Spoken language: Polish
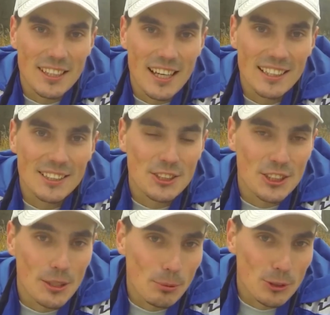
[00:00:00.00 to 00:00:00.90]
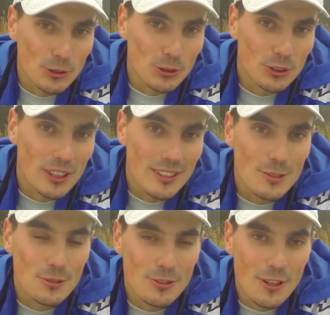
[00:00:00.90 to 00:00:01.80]
ale jeszcze na początku kilka
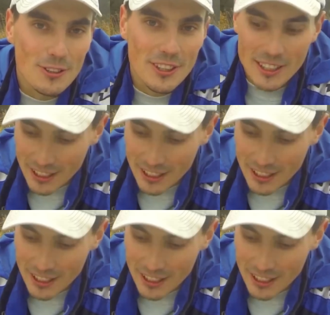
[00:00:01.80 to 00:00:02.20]
słów o niej